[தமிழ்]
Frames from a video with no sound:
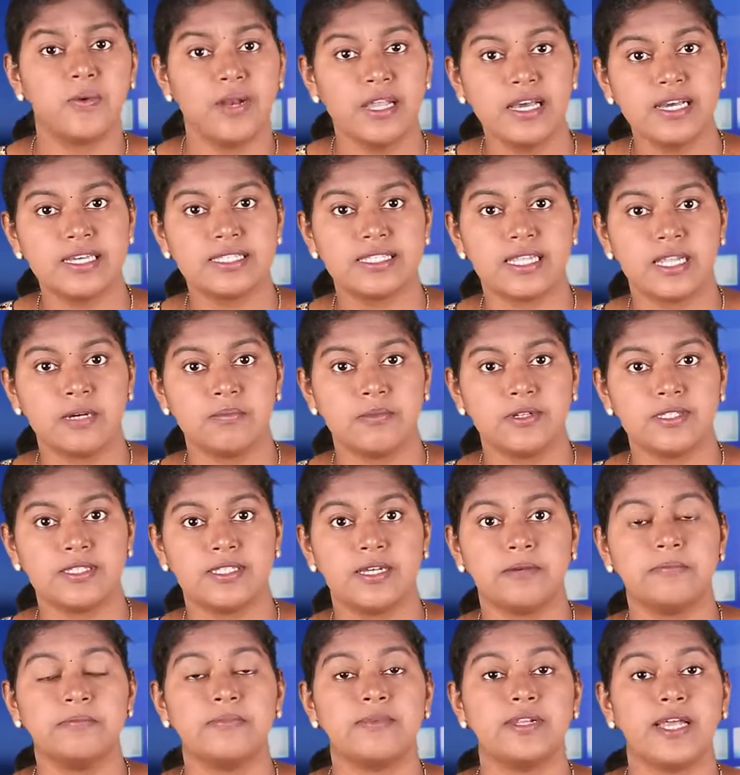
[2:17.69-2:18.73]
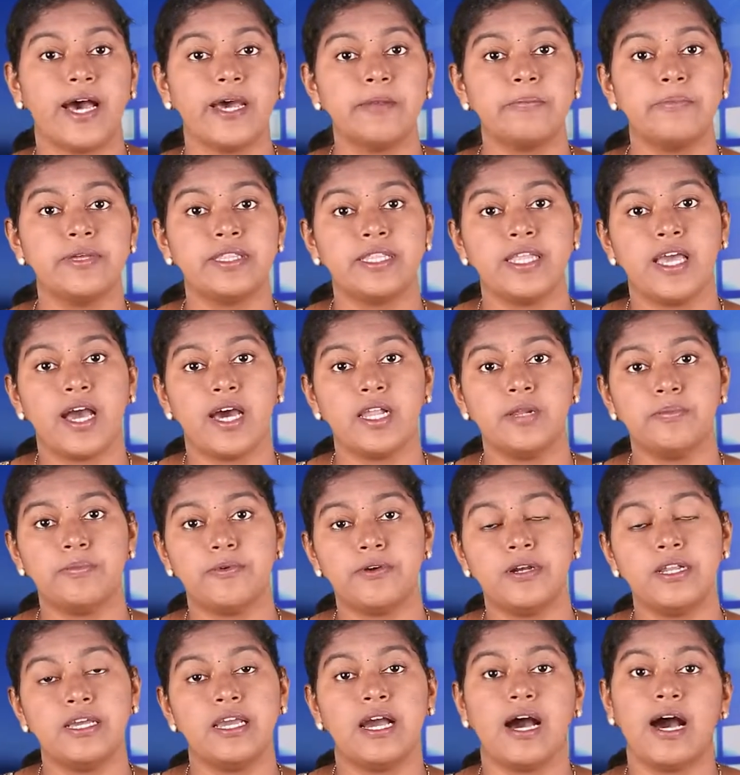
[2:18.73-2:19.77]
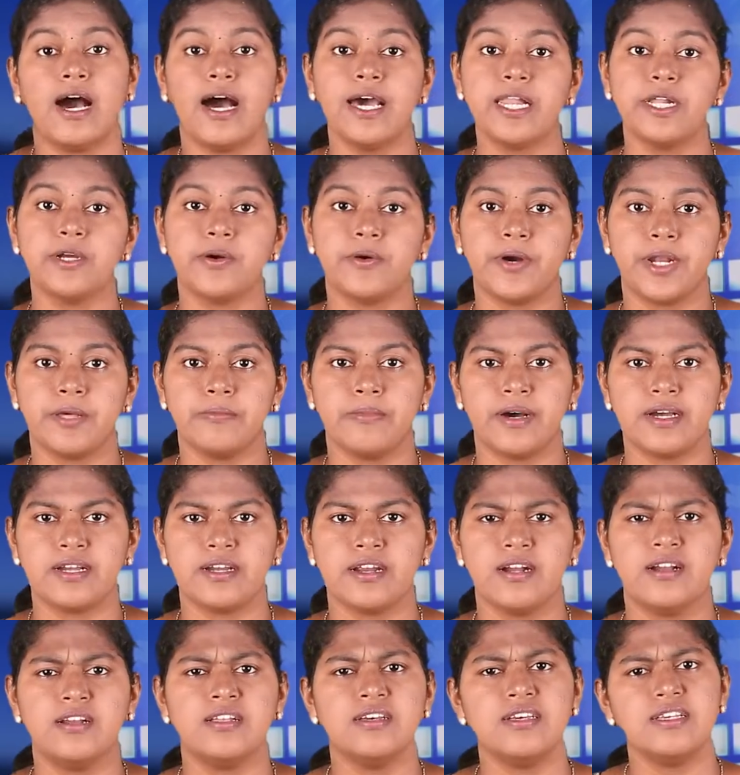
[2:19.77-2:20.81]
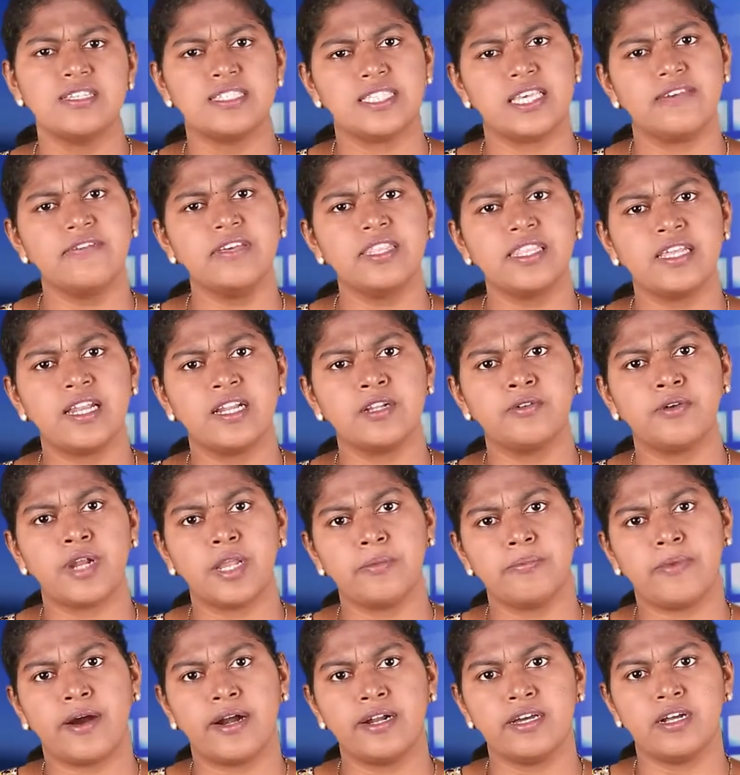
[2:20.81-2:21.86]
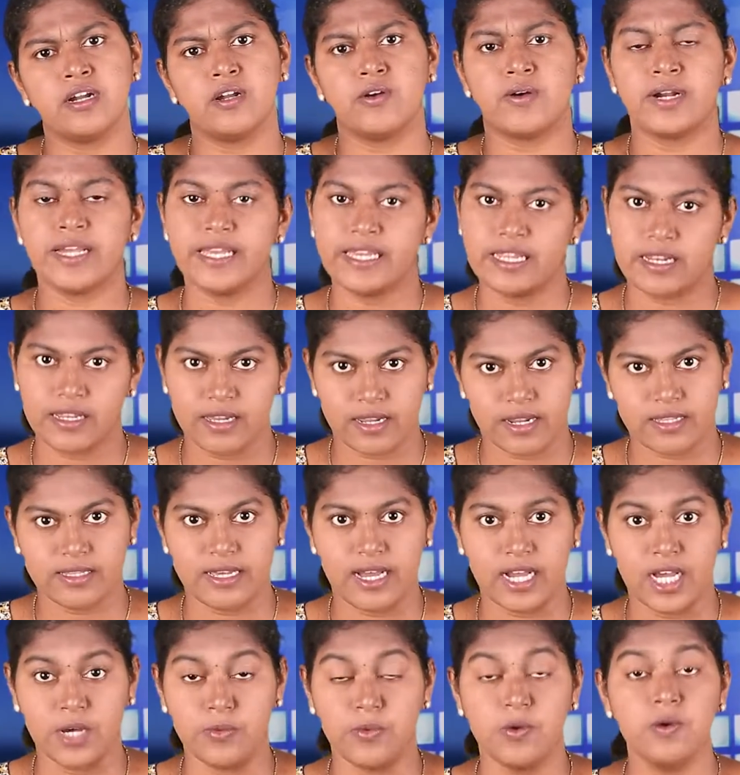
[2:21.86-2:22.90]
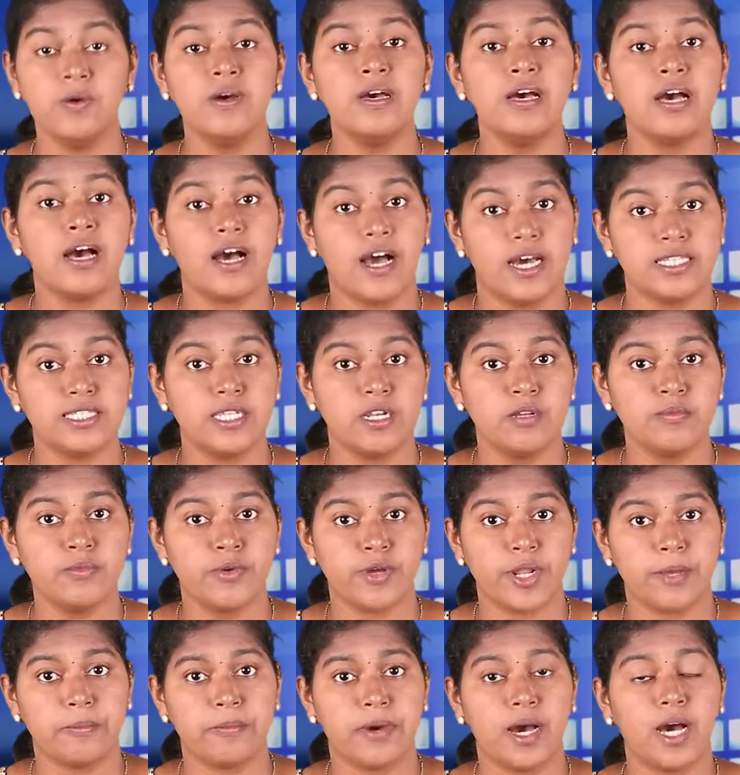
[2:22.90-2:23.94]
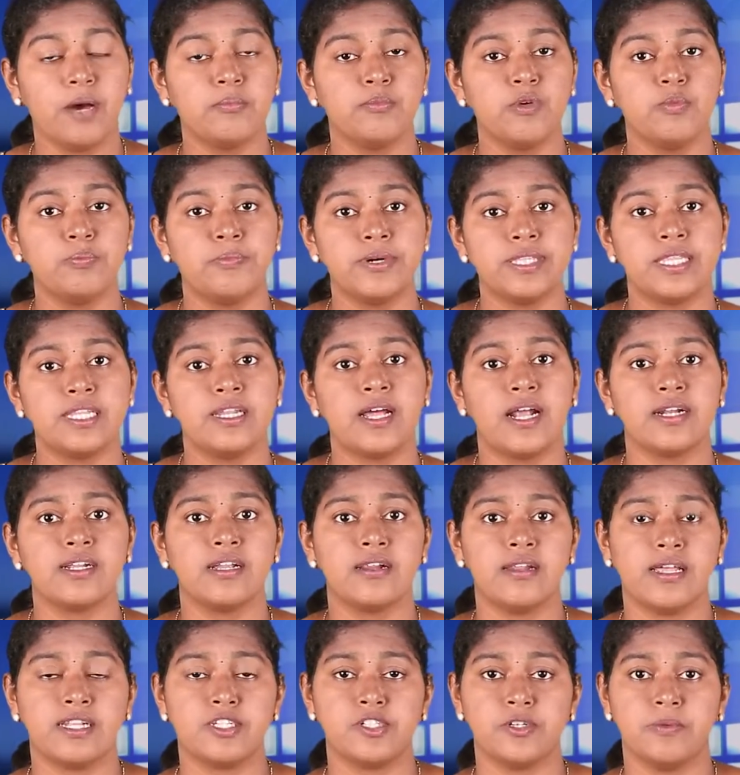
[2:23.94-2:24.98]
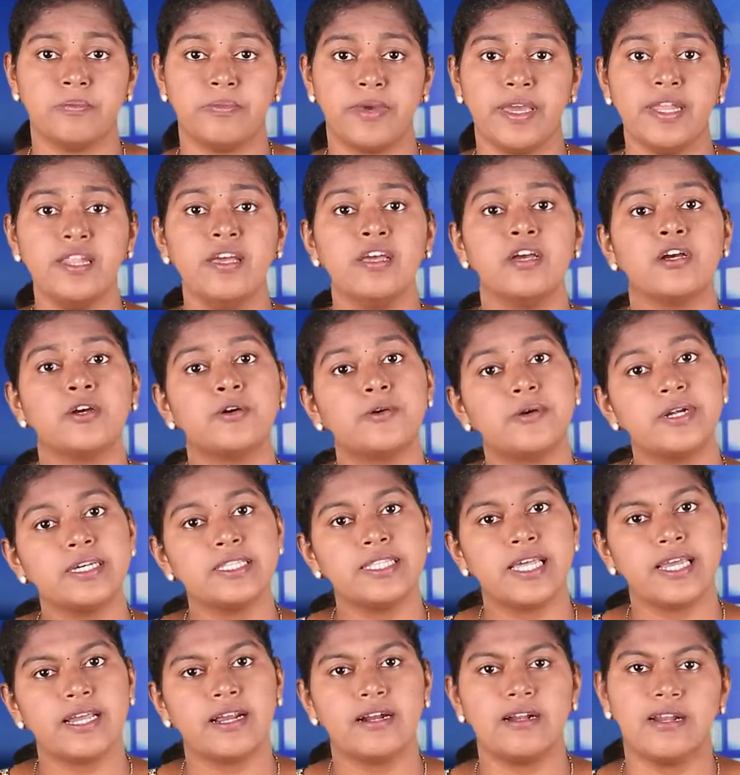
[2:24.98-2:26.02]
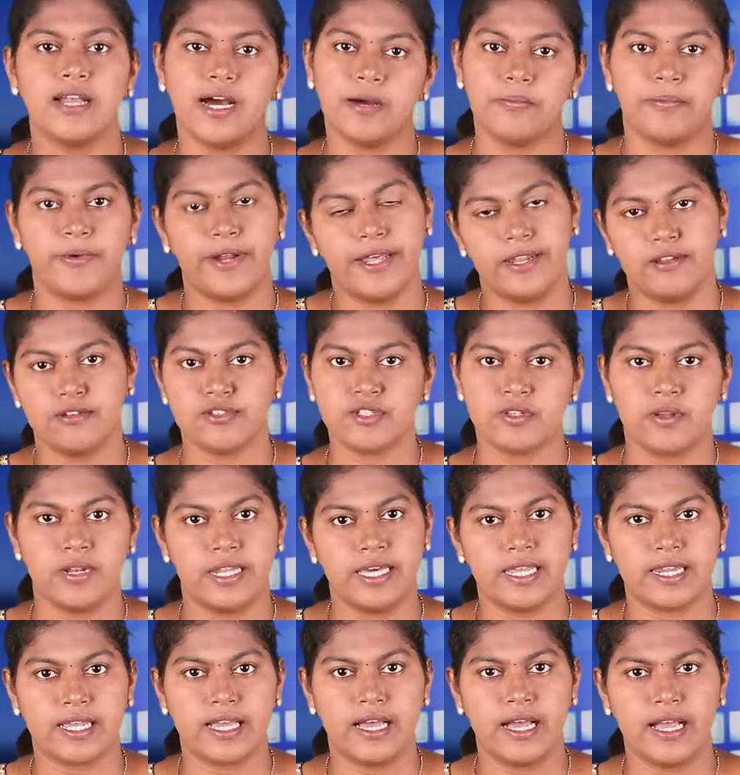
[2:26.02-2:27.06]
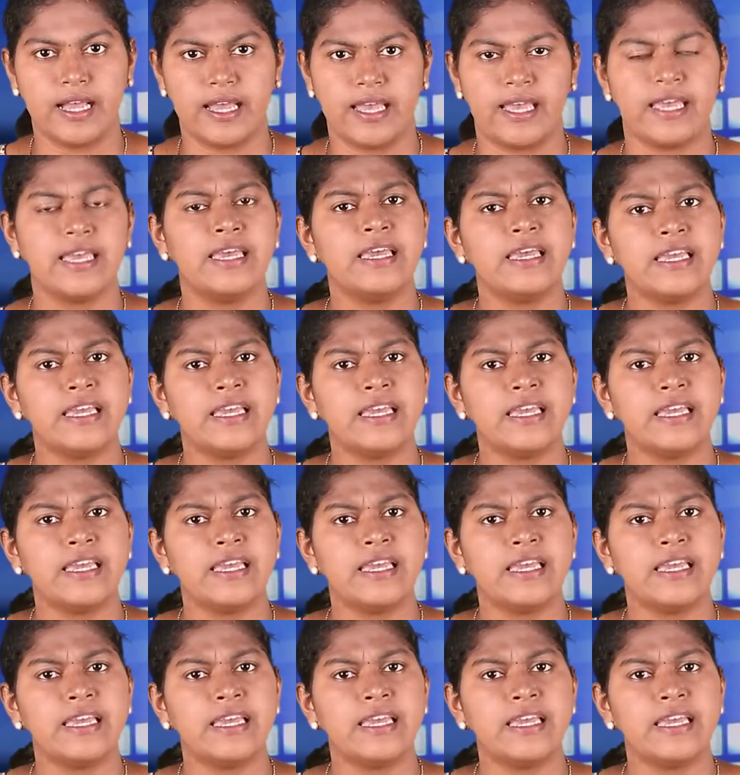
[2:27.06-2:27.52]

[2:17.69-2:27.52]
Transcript: உலகத்தில் மொத்தம் நாற்பத்தி ஆறு புள்ளி ஆறு கோடி மக்கள் செவித்திறன் குறைபாடுகளோடு இருக்கிறதாகவும் அதிலும் குறிப்பாக முப்பத்தி நான்கு லட்சம் பேர் குழந்தைகள் அப்படின்னு சொல்லியிருக்காங்க